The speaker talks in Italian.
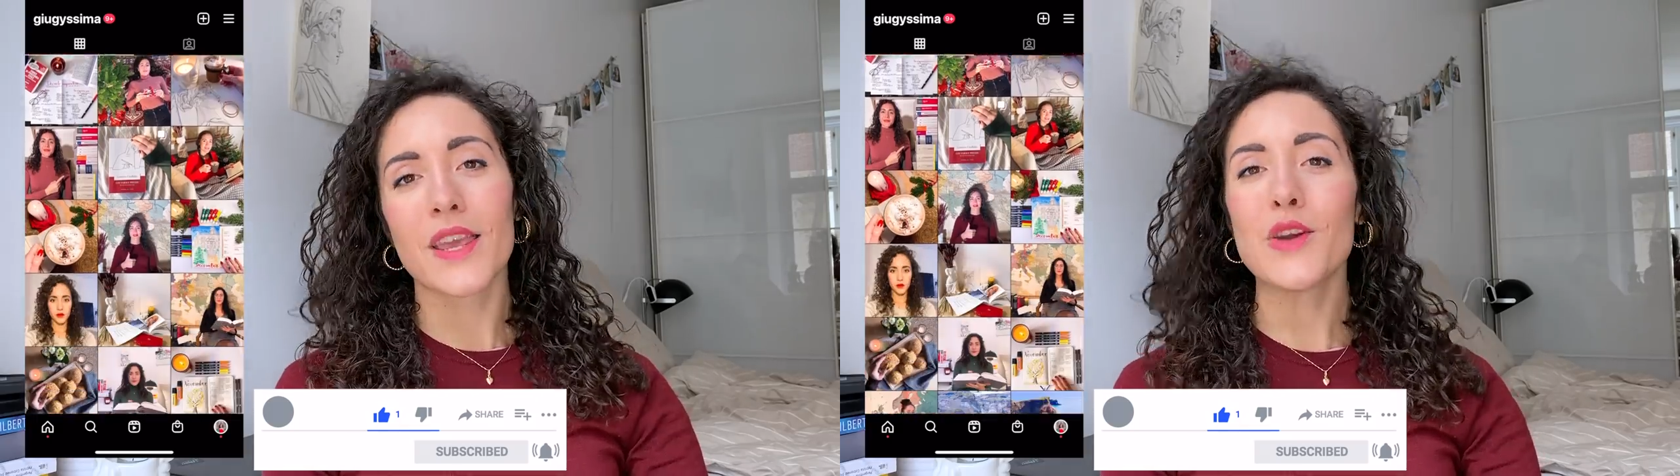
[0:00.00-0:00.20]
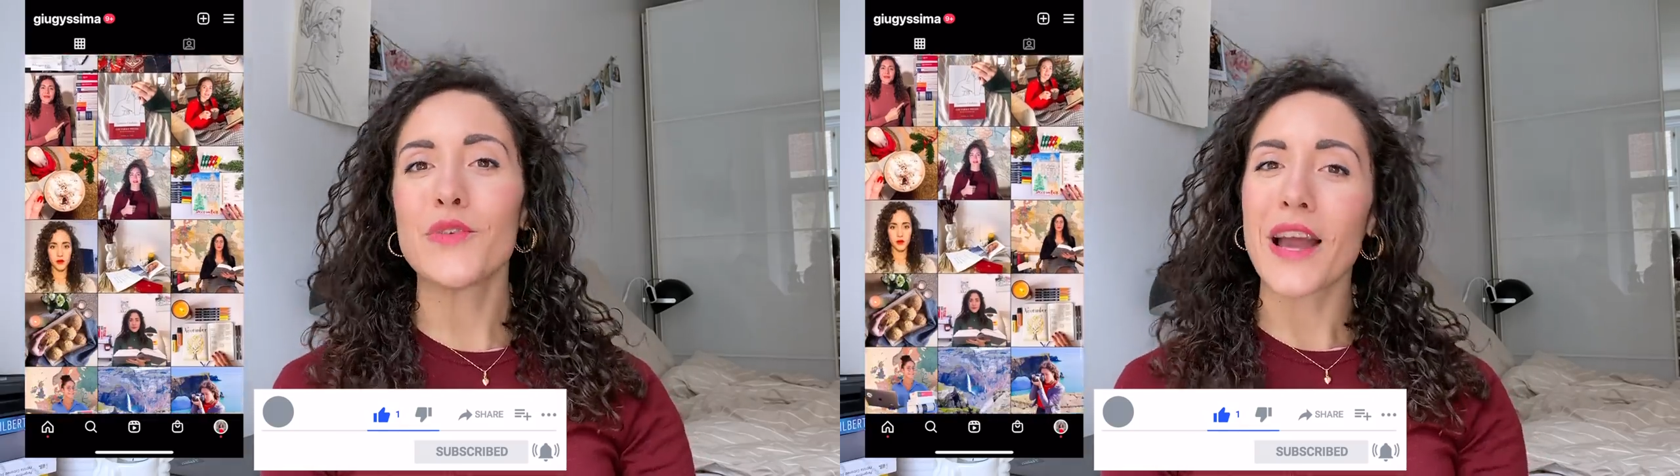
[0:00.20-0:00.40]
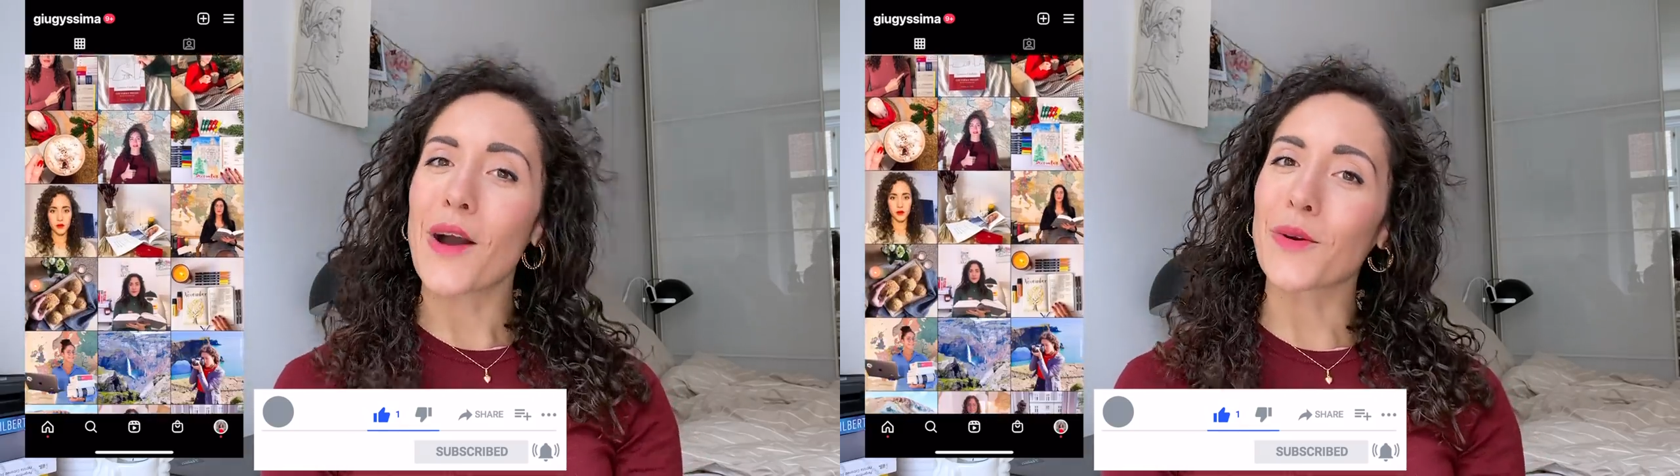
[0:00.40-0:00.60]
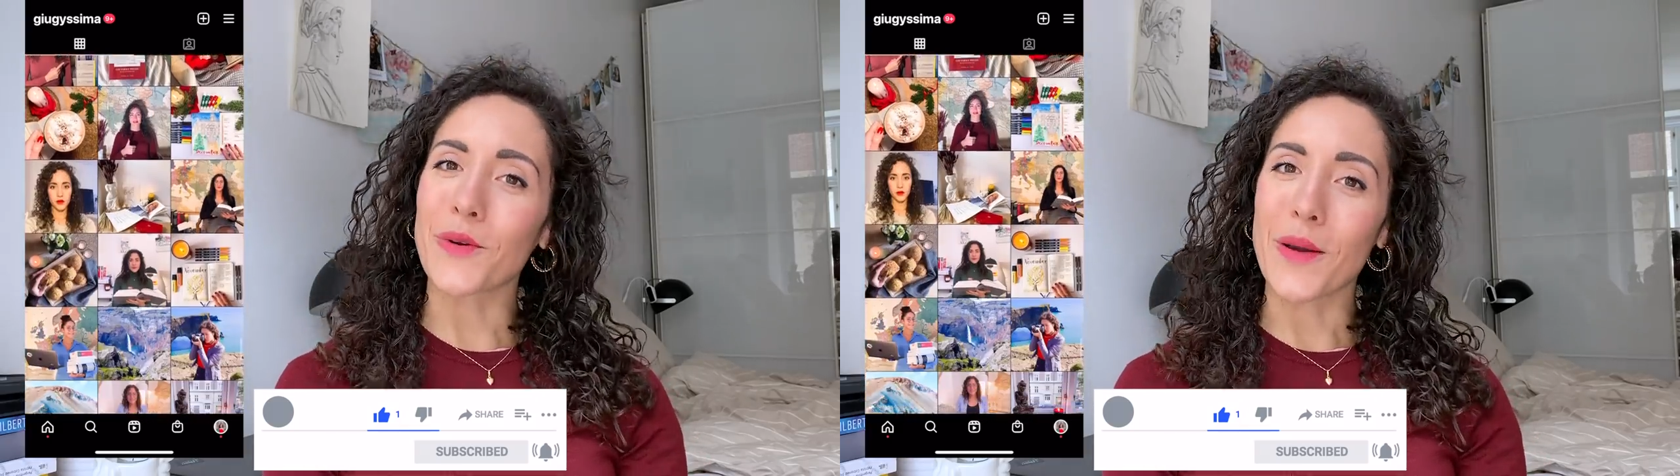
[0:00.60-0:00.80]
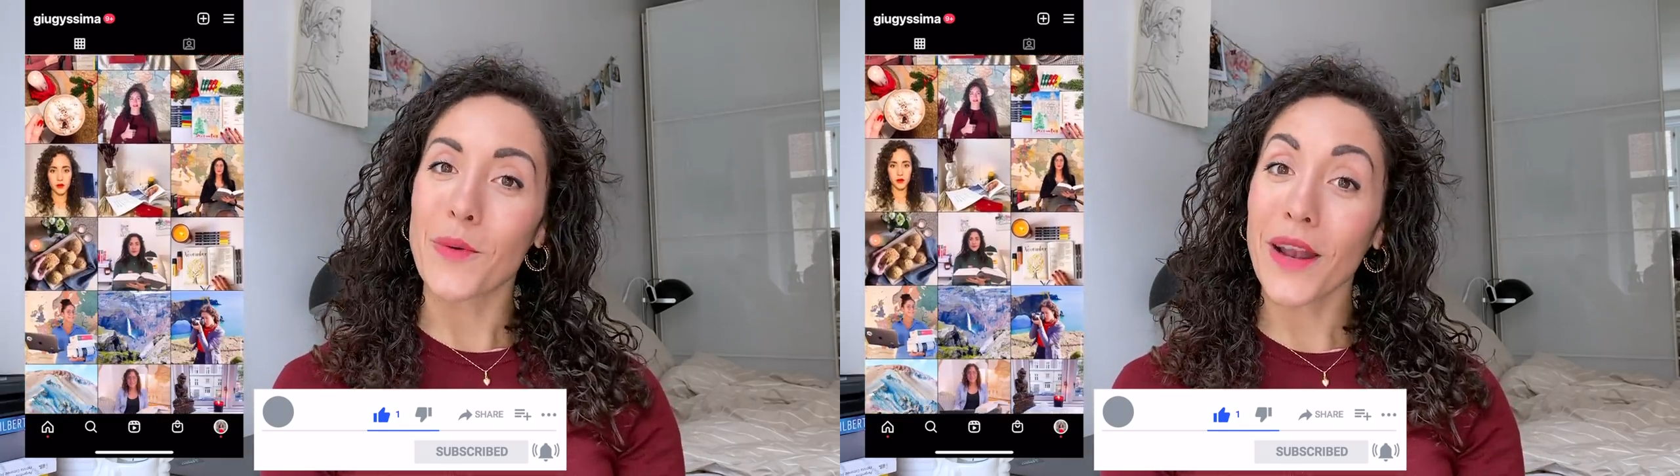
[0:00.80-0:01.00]
io vi
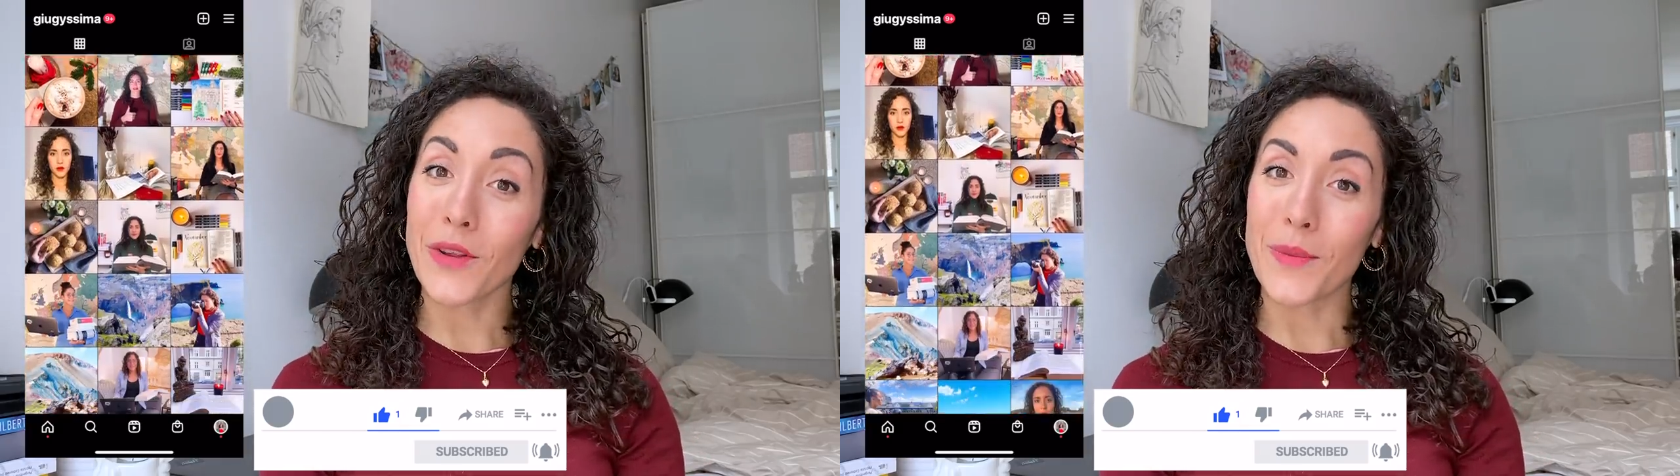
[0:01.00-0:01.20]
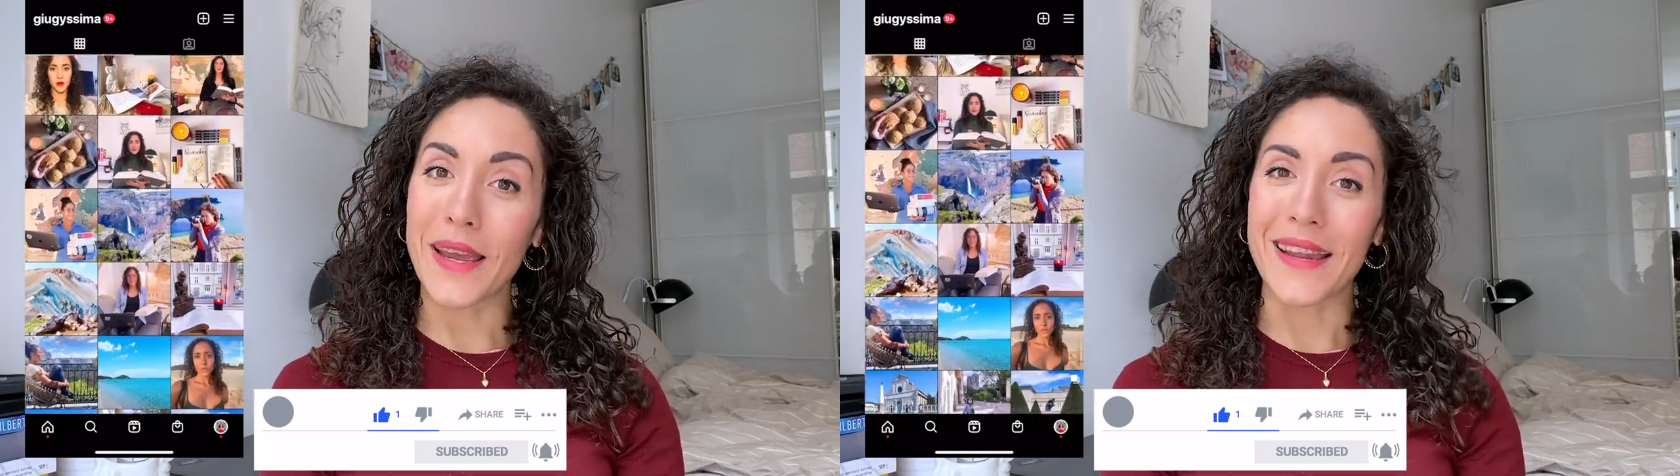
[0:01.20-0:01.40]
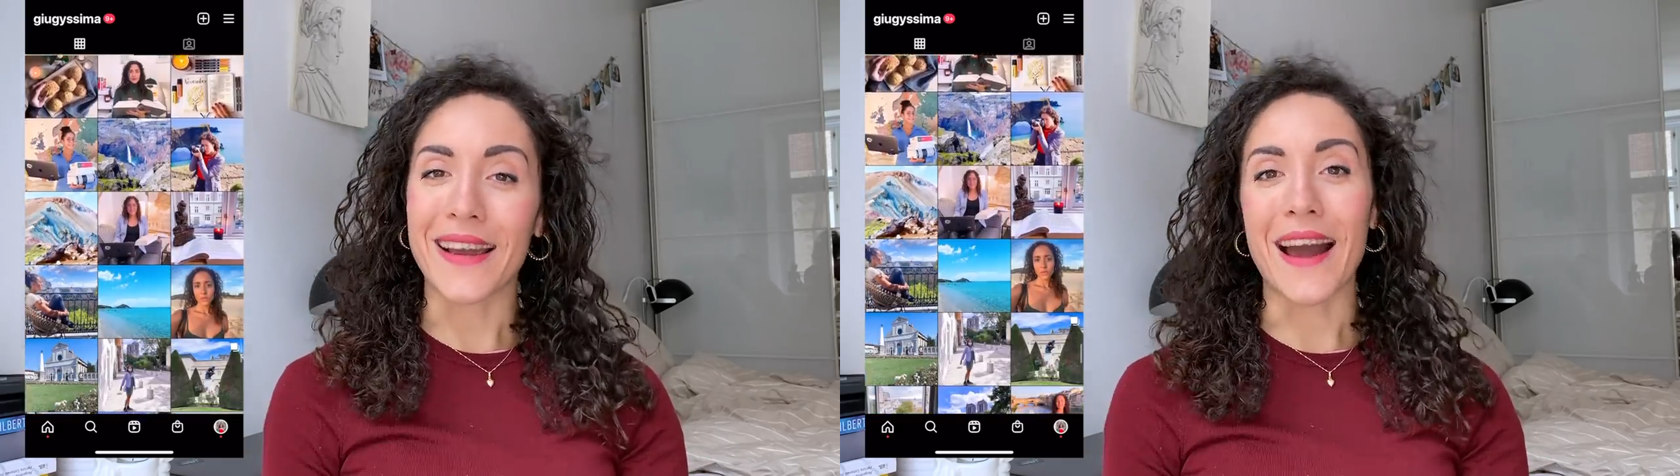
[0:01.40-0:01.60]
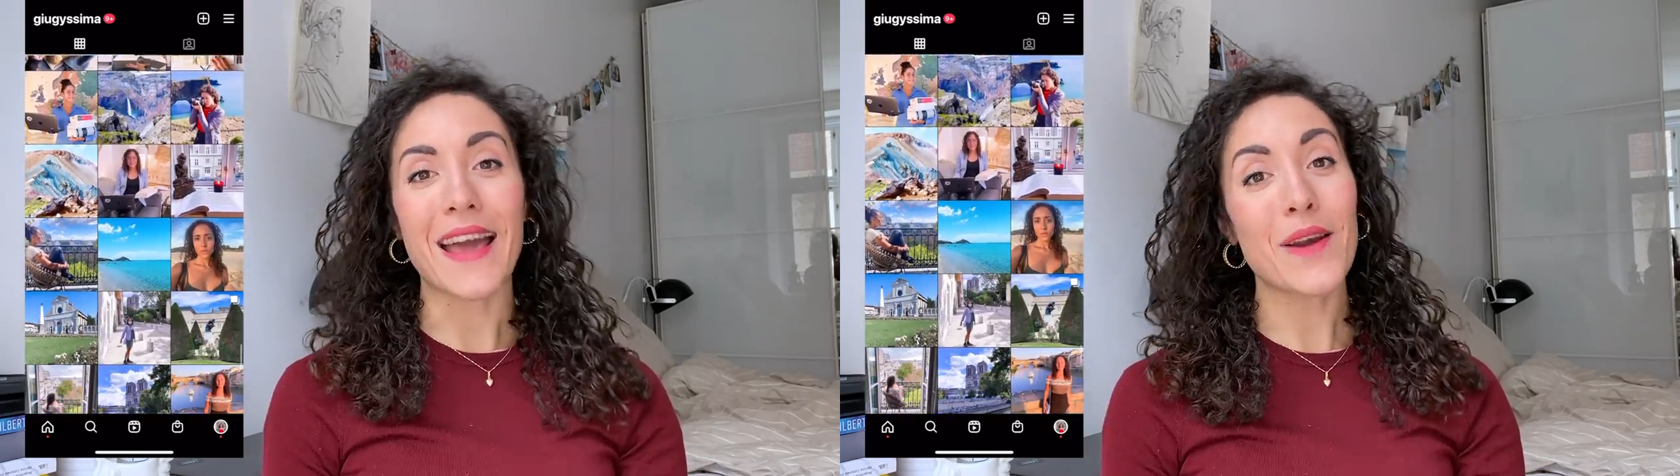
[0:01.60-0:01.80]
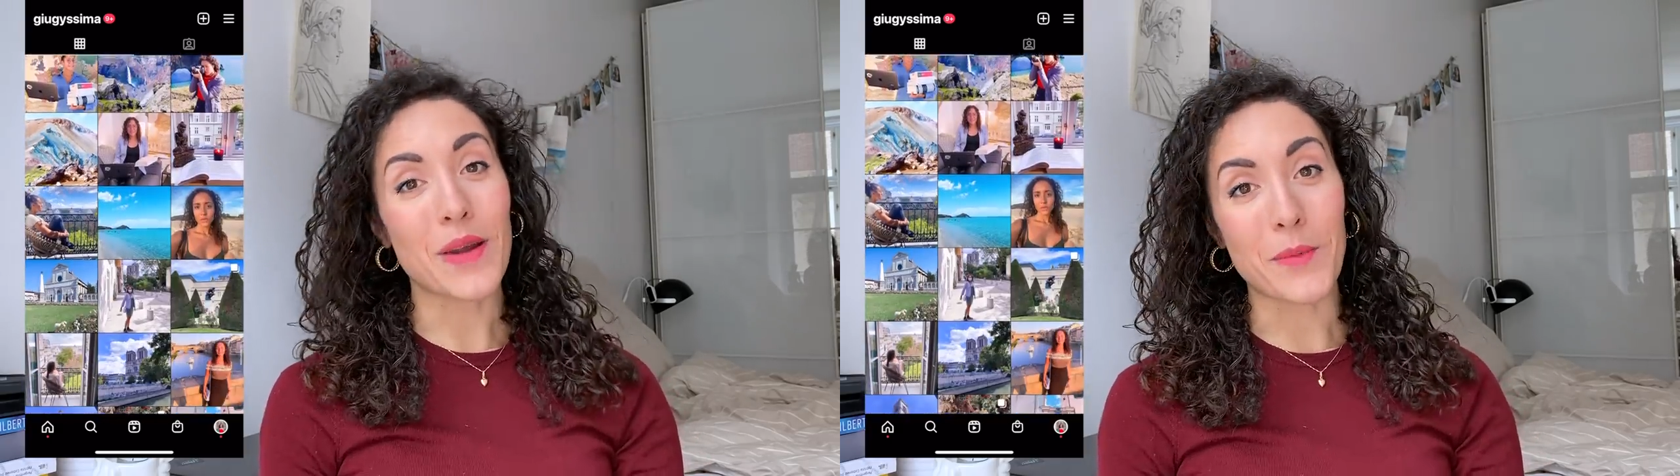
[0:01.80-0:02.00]
auguro una buona
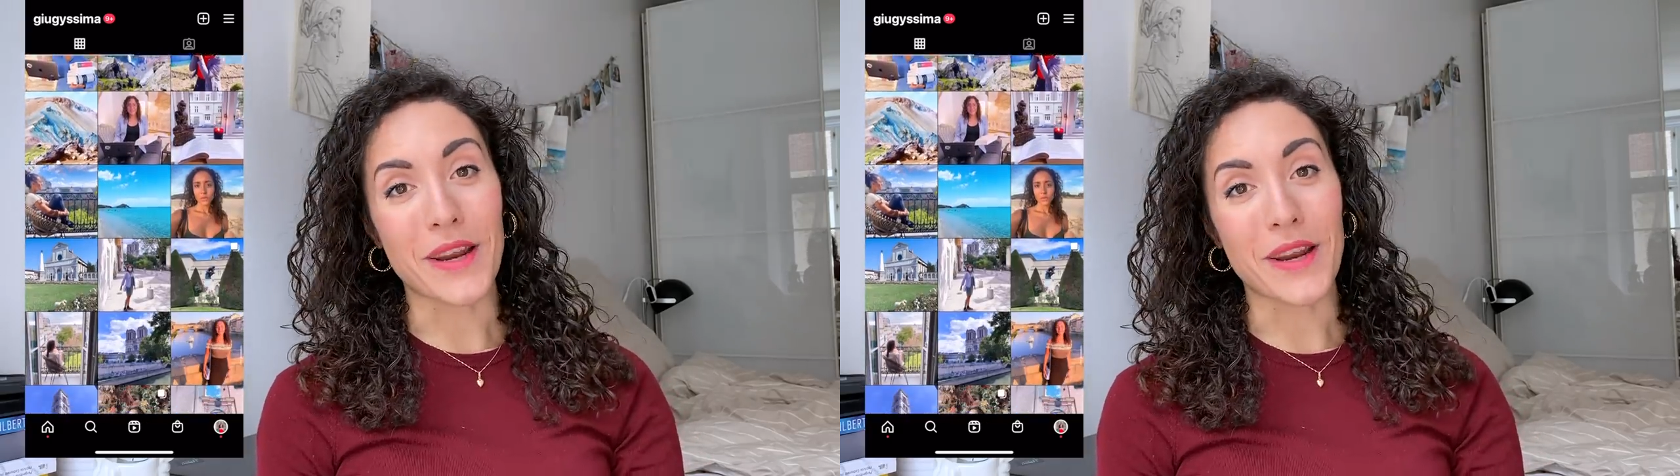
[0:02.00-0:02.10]
domenica e una